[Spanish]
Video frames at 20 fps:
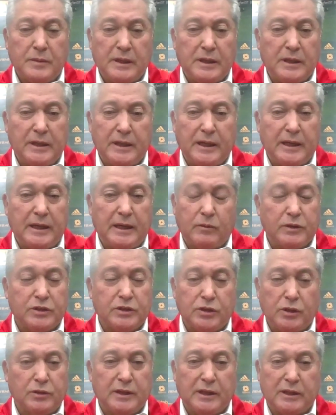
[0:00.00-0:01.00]
era
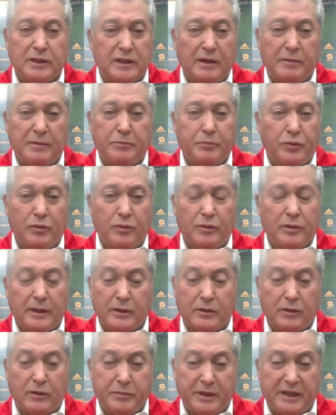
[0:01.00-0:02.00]
cuestión de tiempo,
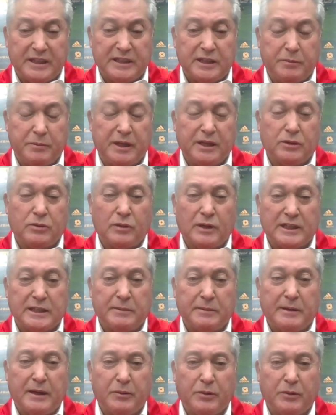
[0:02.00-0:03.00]
el convencimiento que
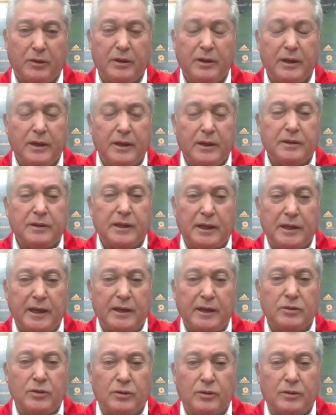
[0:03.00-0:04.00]
se va
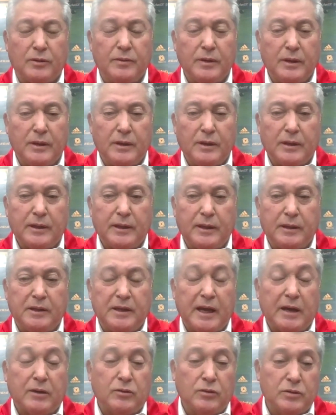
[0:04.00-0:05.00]
teniendo eh,
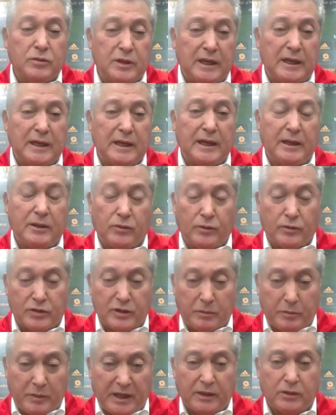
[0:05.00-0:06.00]
día con día, el
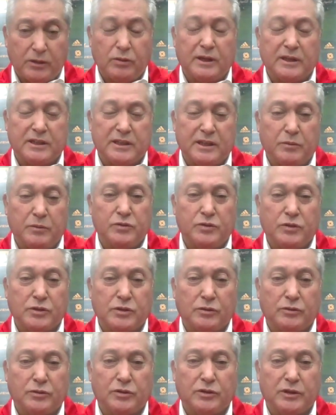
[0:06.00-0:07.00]
conocimiento que estamos
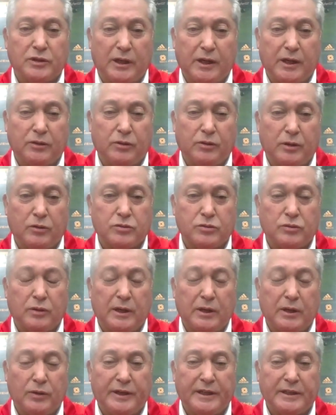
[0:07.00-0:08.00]
nosotros teniendo de los
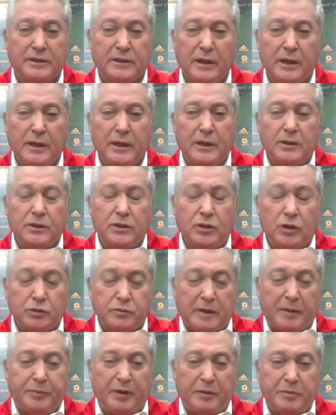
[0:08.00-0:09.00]
jugadores
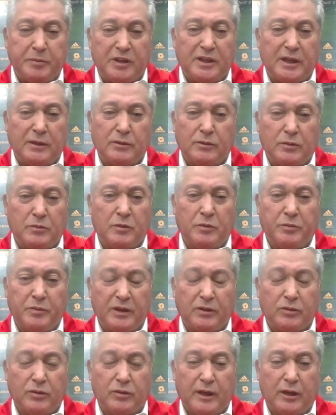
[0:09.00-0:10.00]
nos va permitiendo en un
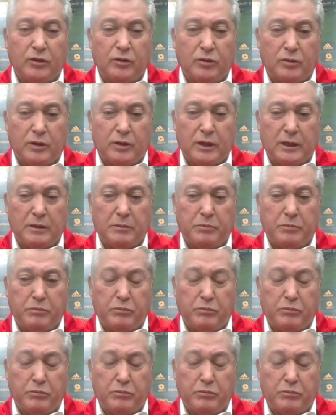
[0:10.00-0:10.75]
momento dado eh,